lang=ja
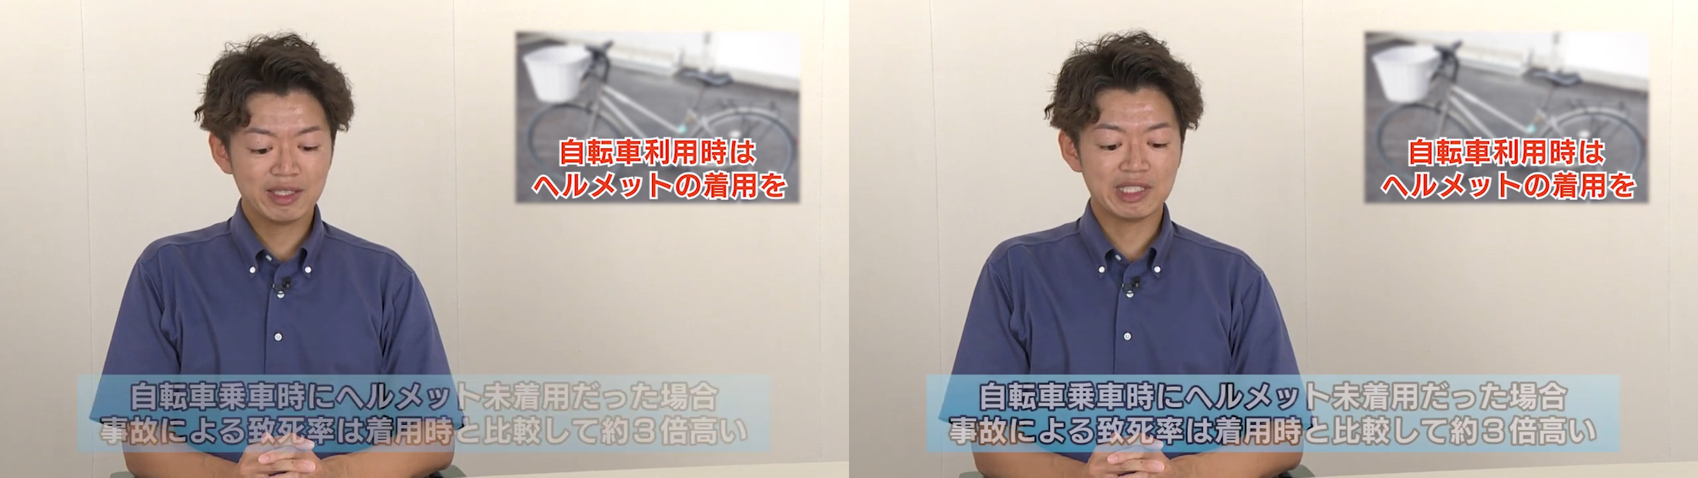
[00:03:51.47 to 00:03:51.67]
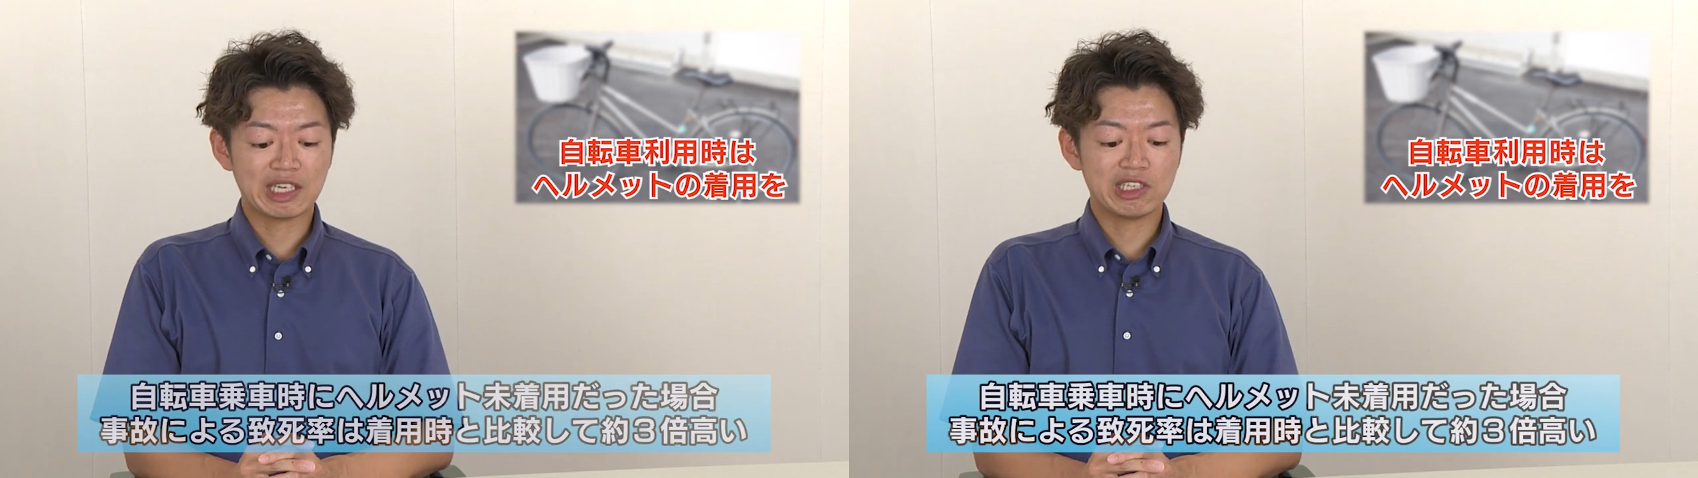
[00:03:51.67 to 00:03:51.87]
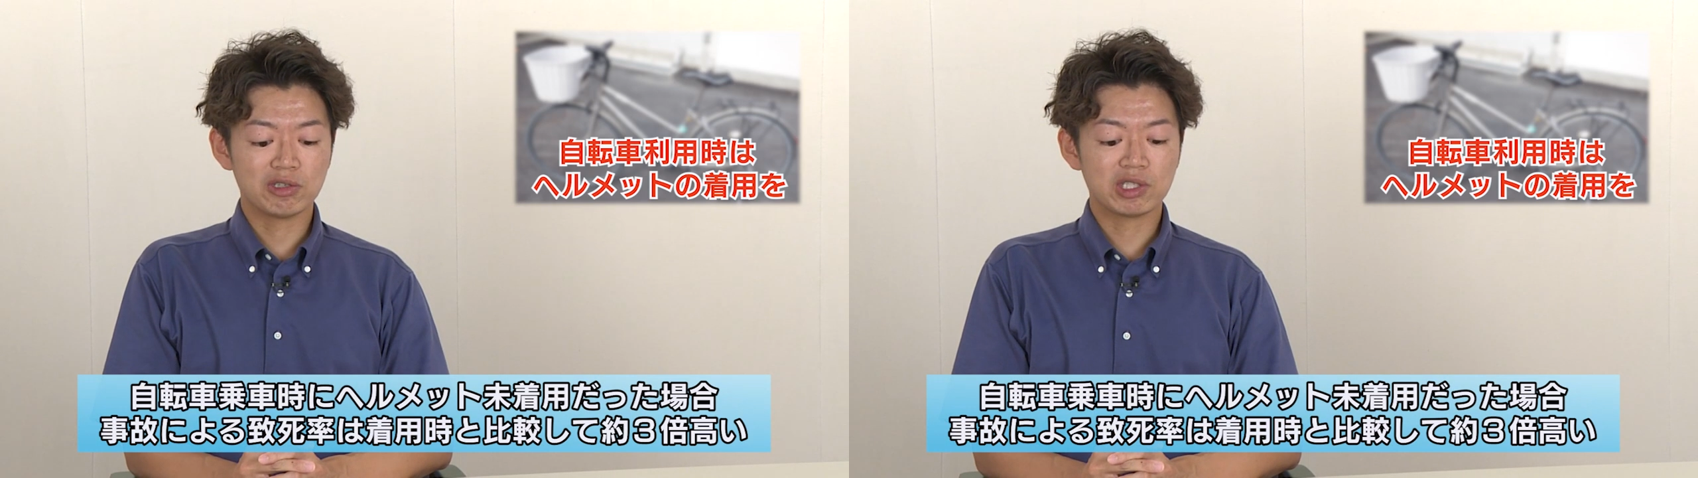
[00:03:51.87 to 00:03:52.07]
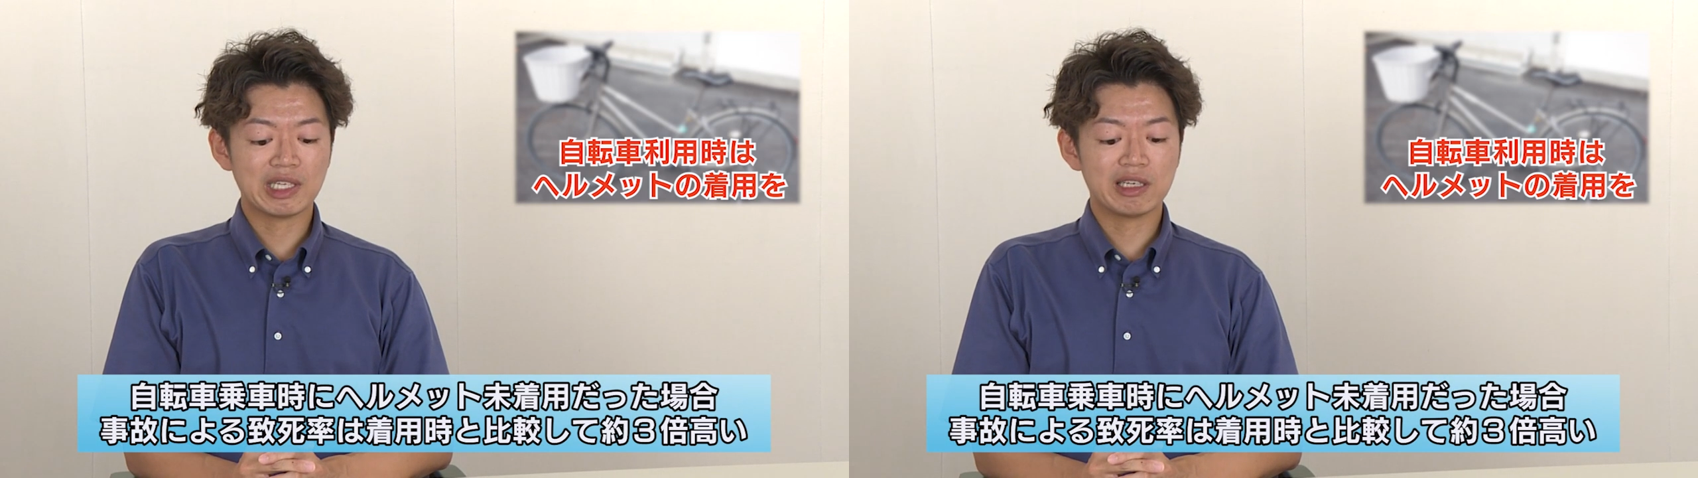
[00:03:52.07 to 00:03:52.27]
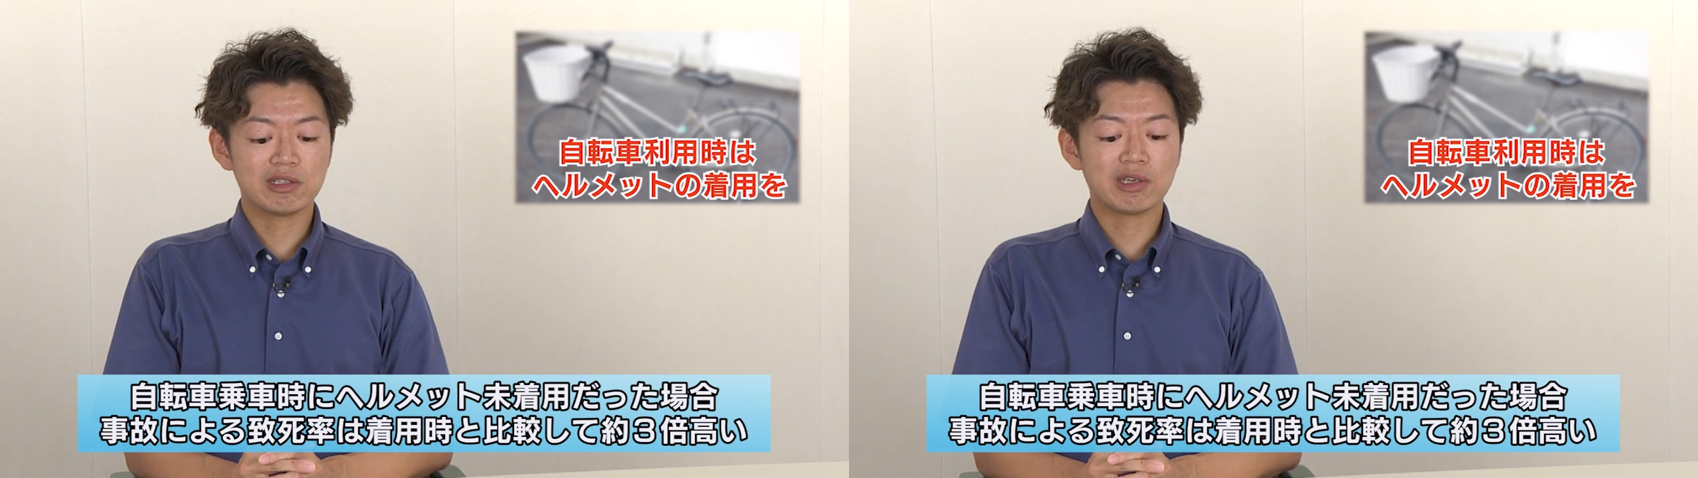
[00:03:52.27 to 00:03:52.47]
着用し
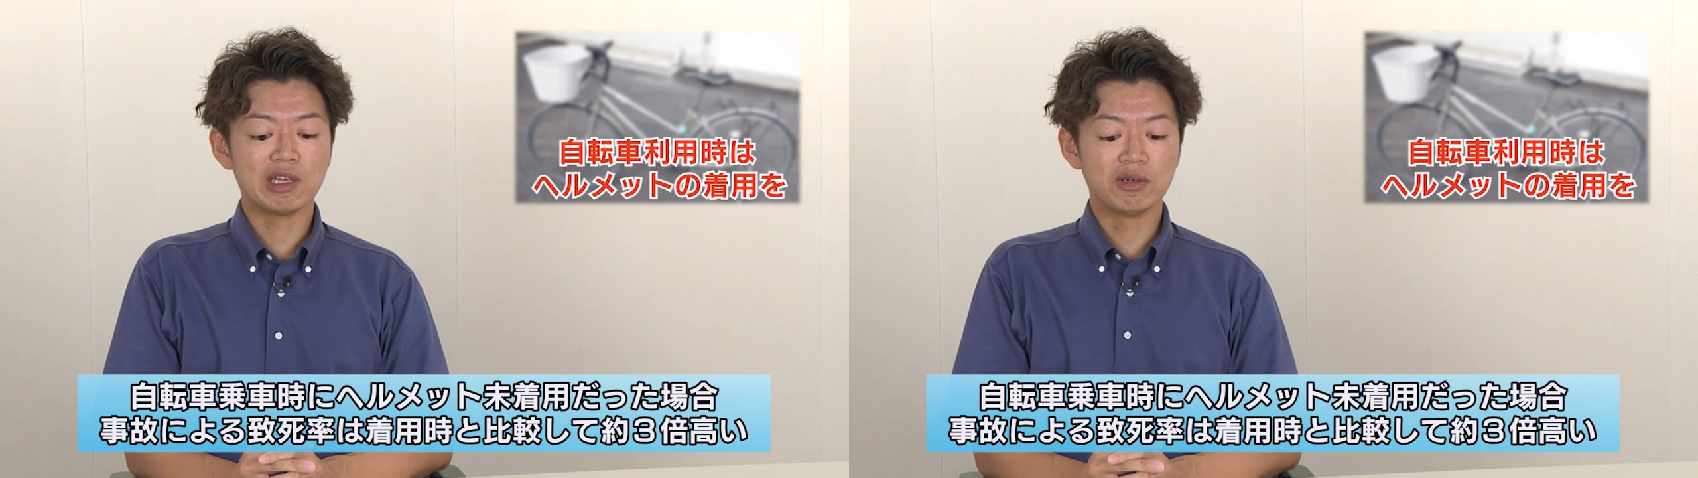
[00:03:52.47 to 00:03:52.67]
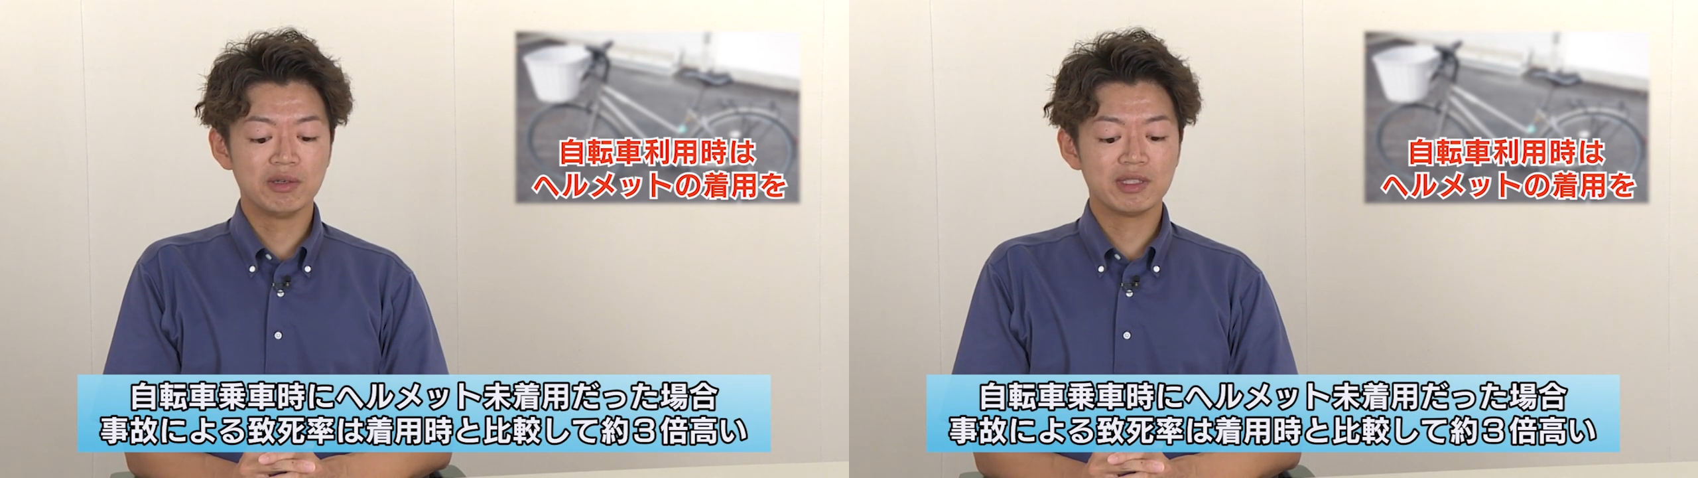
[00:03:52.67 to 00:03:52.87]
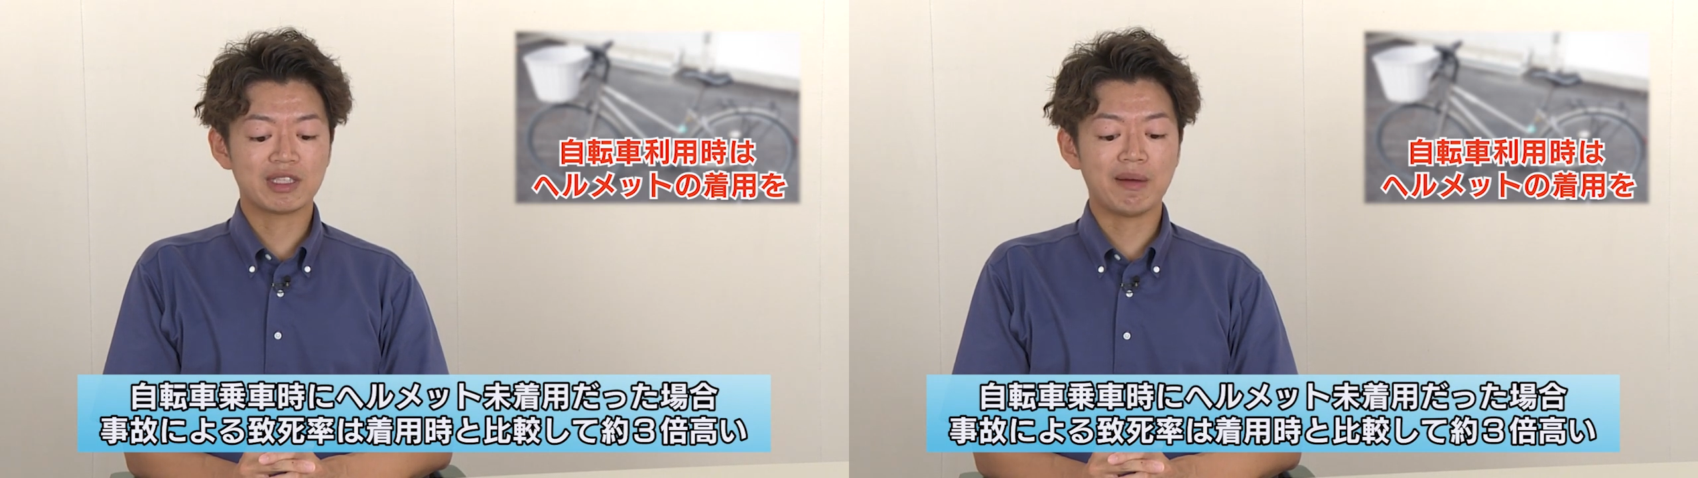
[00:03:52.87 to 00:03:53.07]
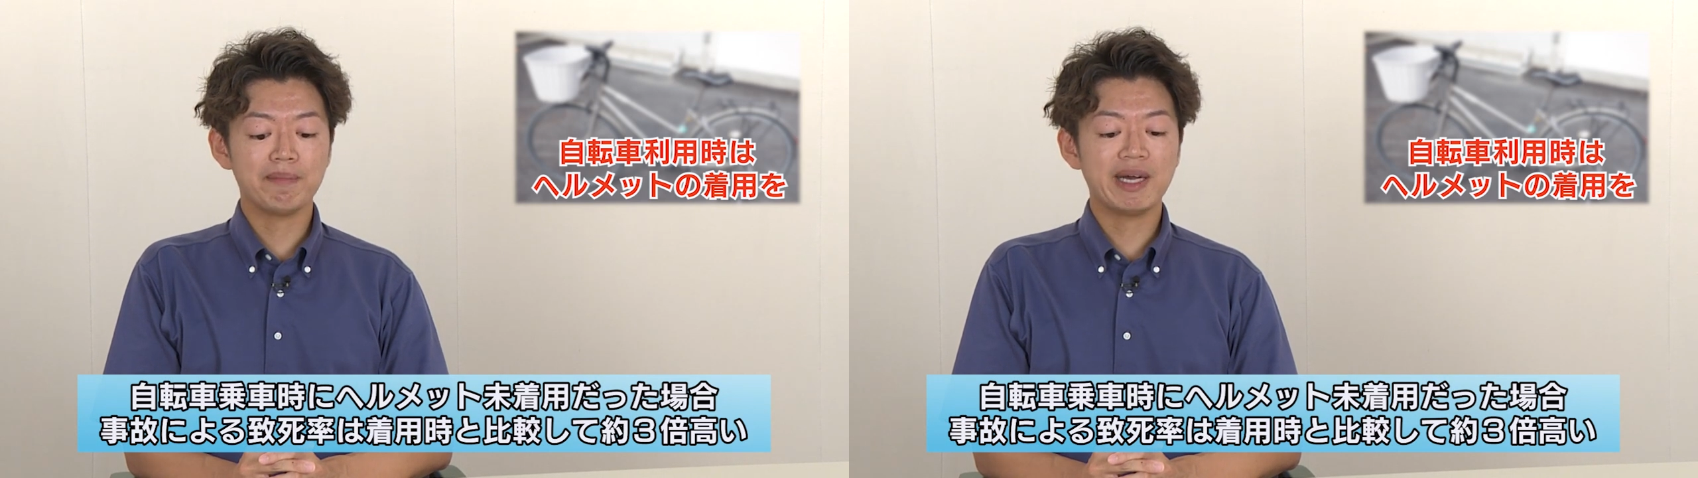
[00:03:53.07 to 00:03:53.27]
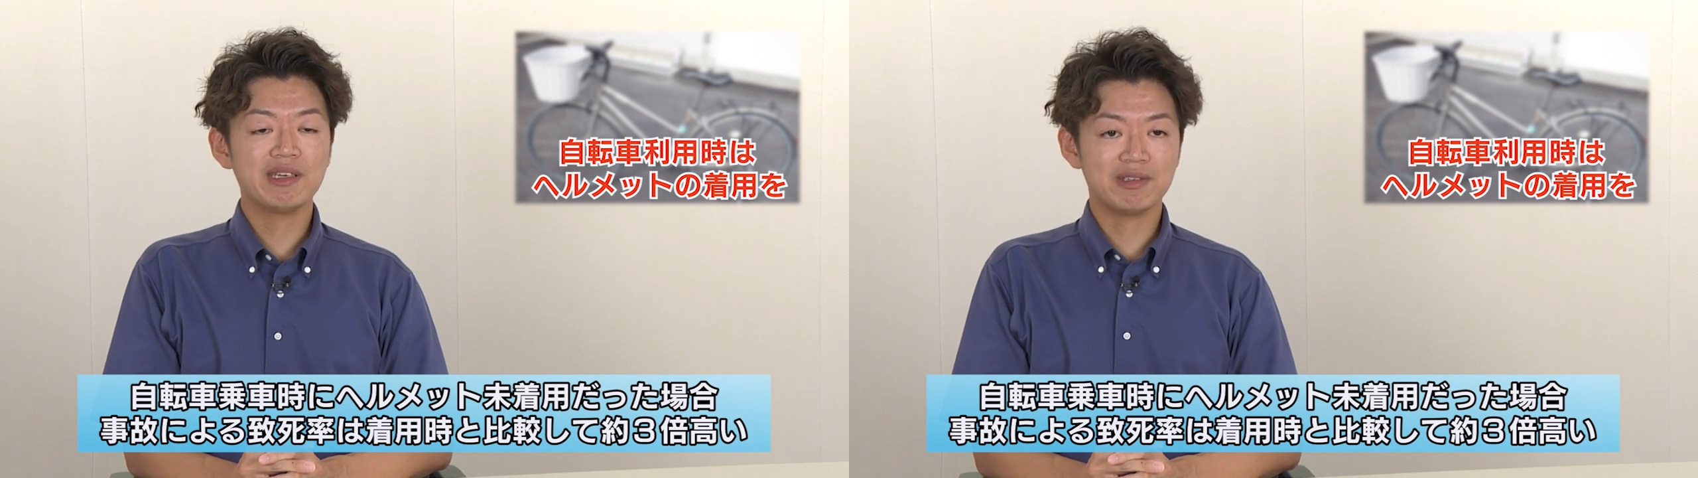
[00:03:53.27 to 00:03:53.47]
ている時の3
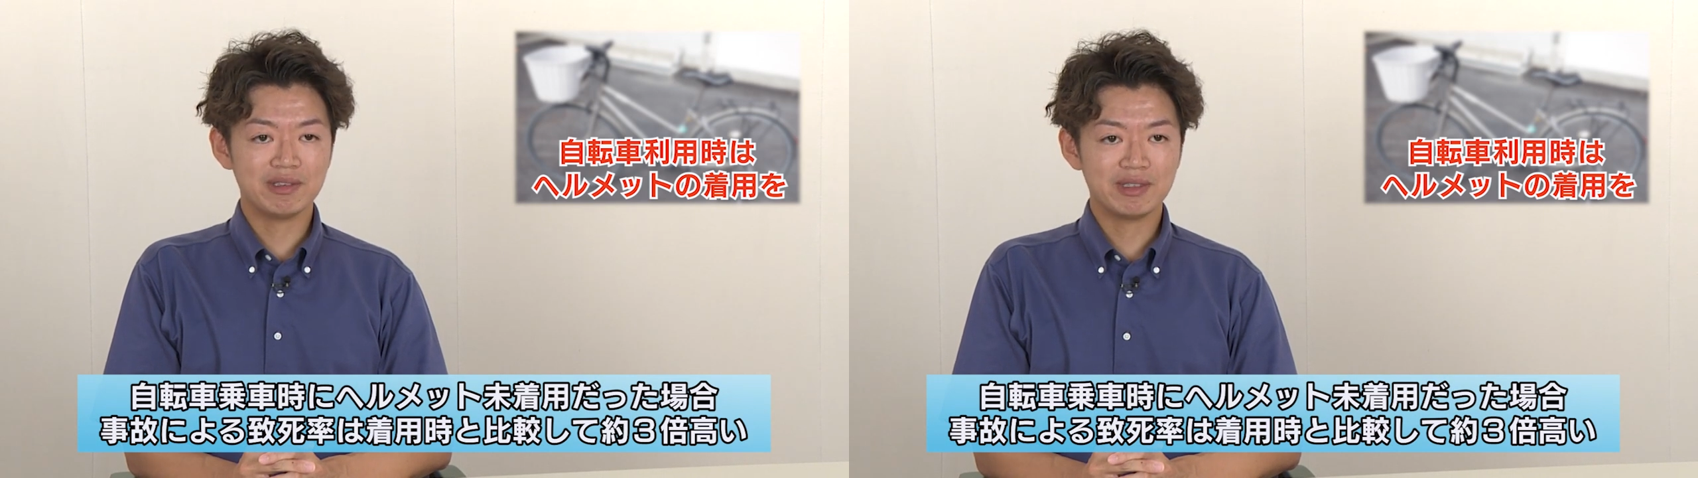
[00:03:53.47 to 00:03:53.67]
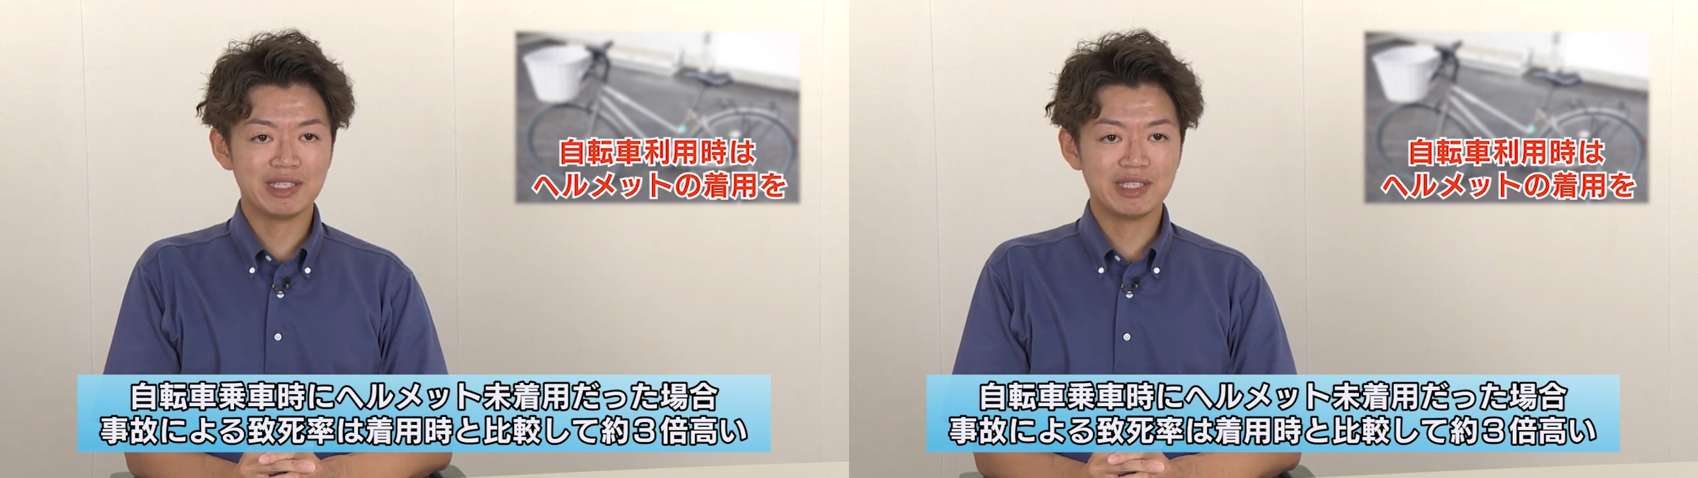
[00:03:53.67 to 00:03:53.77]
倍の